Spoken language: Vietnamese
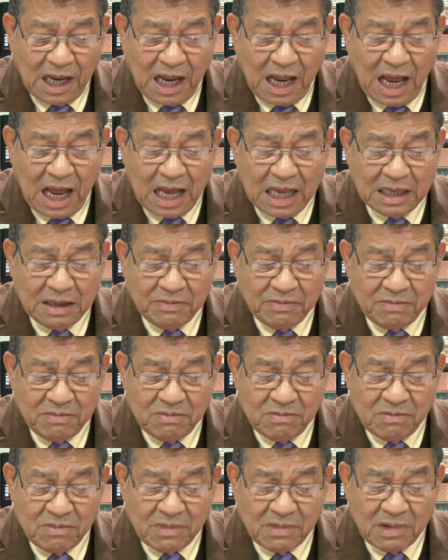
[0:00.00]
à,
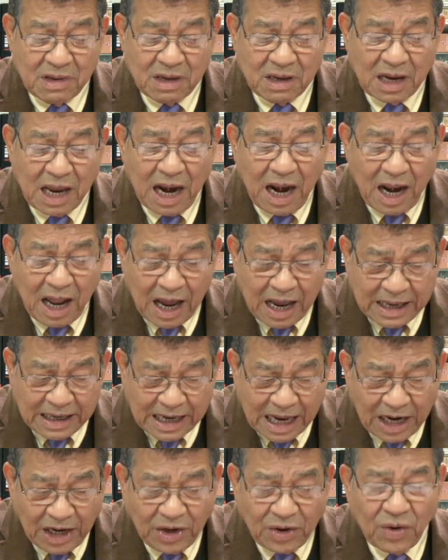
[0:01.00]
cái lời
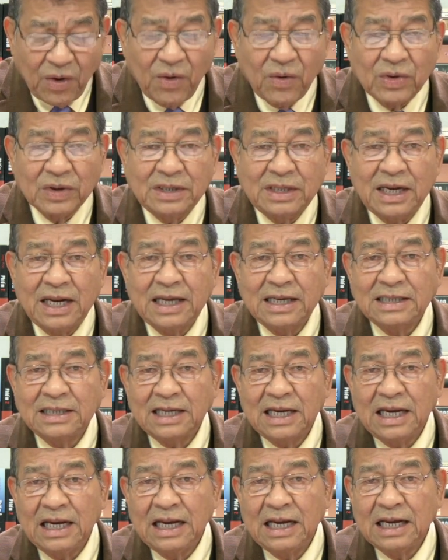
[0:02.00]
nhắn nhủ của
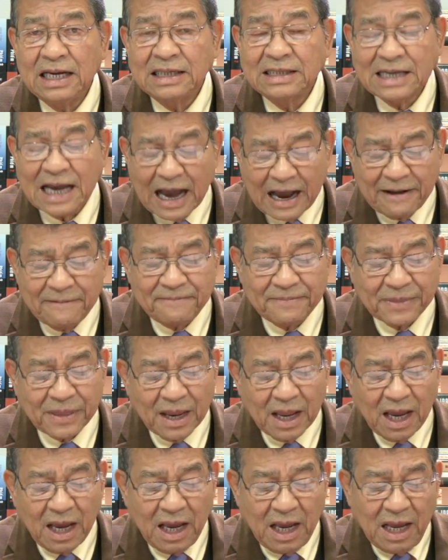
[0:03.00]
CDC rằng
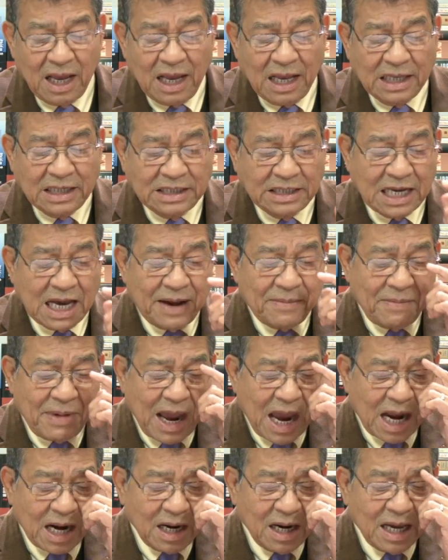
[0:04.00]
cha
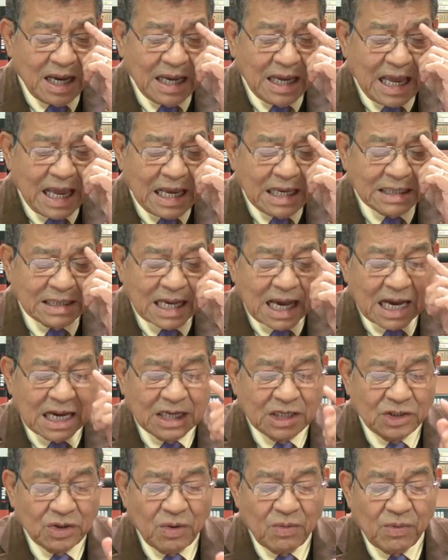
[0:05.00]
mẹ đừng nghĩ
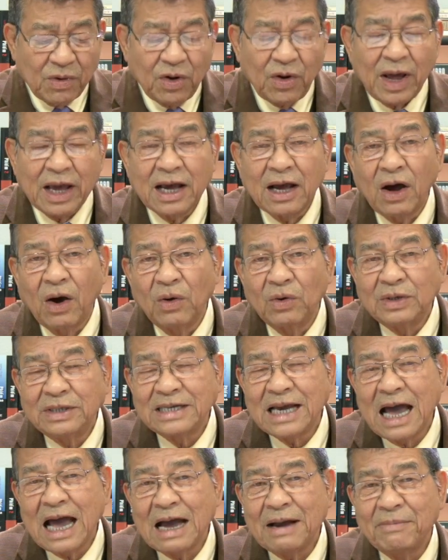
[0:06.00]
rằng dùng cái loại khẩu
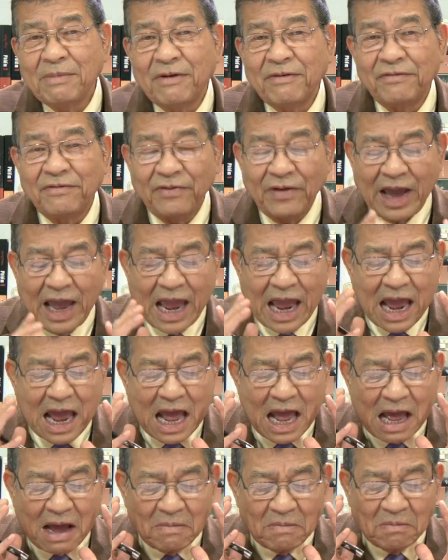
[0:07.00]
trang mà
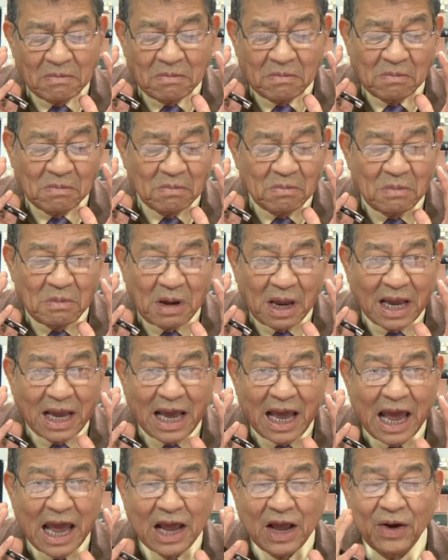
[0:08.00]
vẽ những
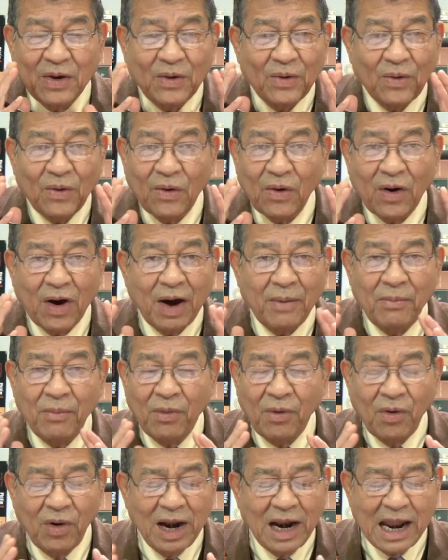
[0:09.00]
cái hình của
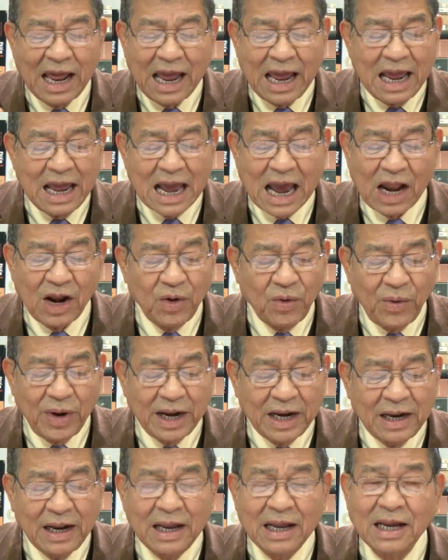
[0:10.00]
mùa lễ
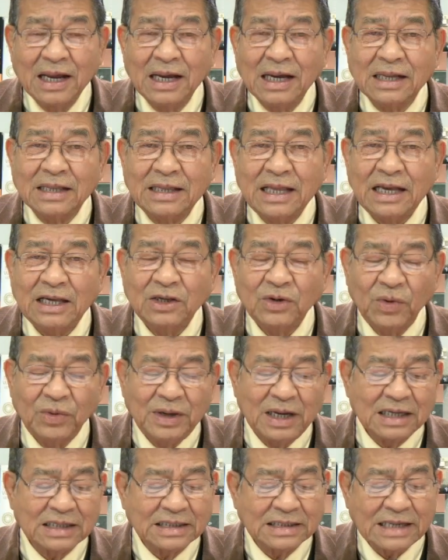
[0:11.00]
Halloween thí dụ
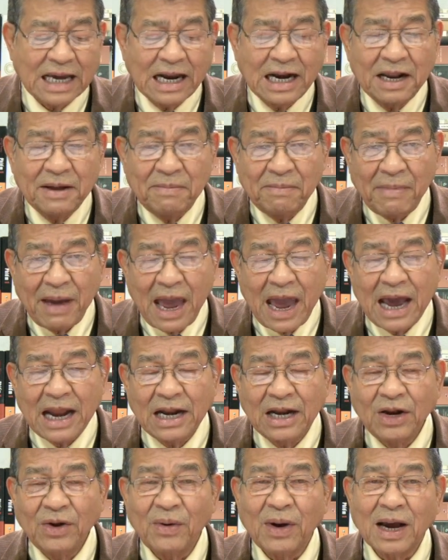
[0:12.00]
như
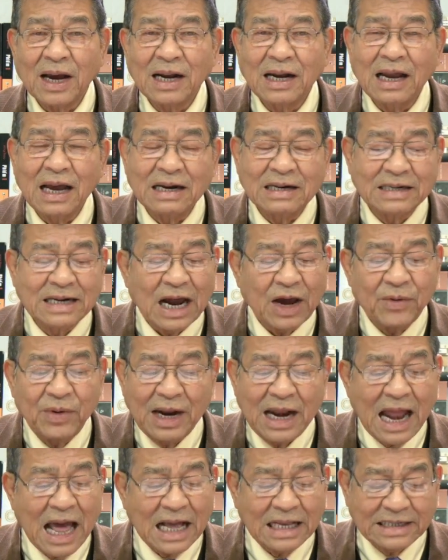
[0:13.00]
Spider-Man hoặc là
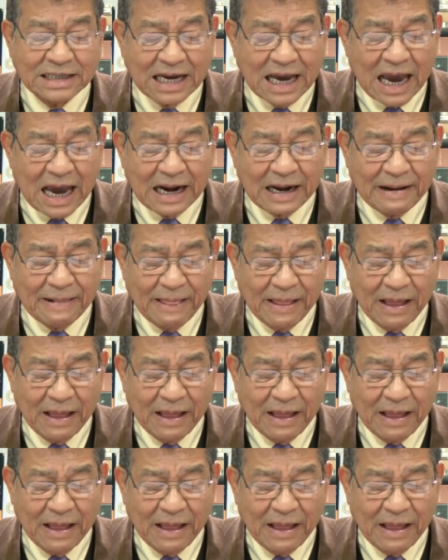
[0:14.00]
Dracula chẳng hạn